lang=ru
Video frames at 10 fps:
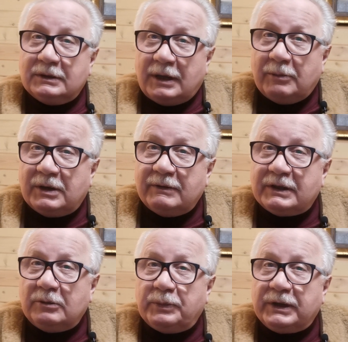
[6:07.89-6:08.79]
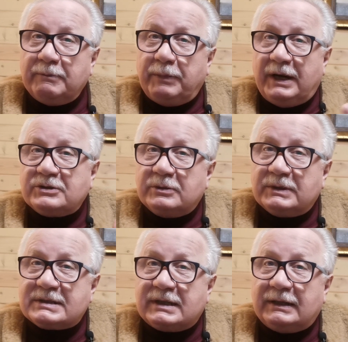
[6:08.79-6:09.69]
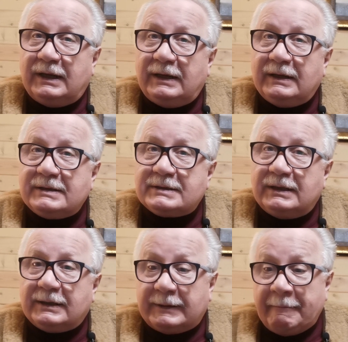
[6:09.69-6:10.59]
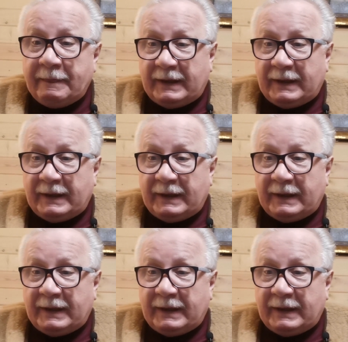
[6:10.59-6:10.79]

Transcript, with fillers: Там говорил про эмпатию, эмоциональный интеллект.